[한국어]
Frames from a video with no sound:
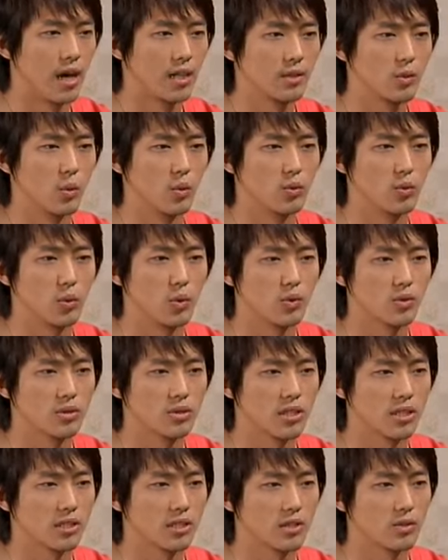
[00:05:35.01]
방안이
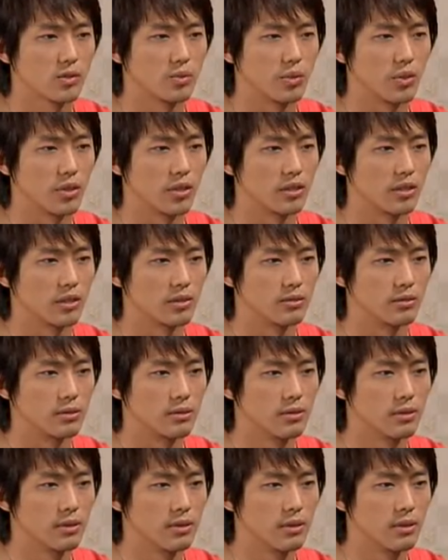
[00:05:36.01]
온통 쓰레기장으로
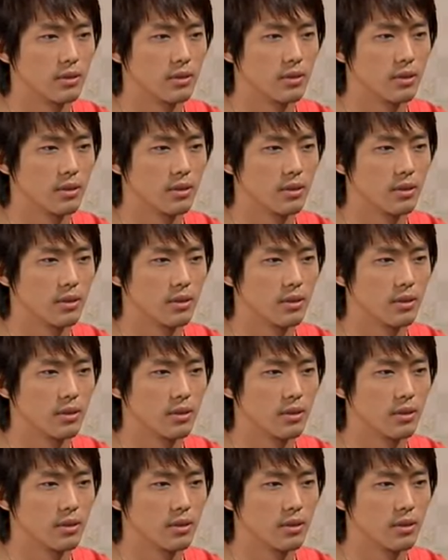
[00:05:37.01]
변한다고.